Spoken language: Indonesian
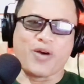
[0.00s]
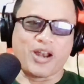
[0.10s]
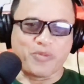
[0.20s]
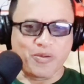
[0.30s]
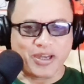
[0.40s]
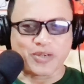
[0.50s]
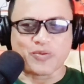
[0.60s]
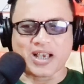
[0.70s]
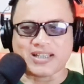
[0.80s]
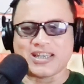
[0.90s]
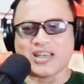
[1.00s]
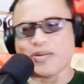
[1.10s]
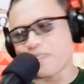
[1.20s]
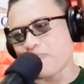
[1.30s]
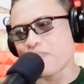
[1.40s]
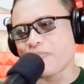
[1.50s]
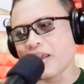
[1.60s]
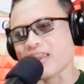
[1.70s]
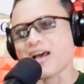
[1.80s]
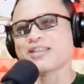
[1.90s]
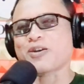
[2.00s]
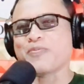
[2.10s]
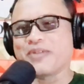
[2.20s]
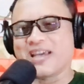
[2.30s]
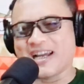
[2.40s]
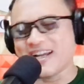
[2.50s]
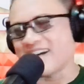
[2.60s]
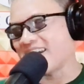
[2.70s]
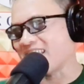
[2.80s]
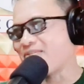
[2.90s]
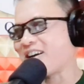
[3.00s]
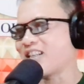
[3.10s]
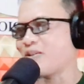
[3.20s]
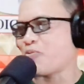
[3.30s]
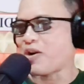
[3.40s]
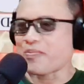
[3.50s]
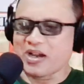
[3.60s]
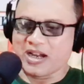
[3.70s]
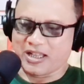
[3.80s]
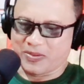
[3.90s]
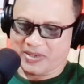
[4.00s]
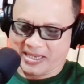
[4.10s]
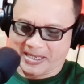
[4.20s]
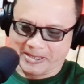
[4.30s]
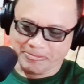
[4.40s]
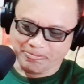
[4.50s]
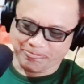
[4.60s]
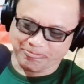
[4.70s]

walaupun bertugas di Petra Shop ya. Oke, terima kasih buat Pak Ketudian. Ya.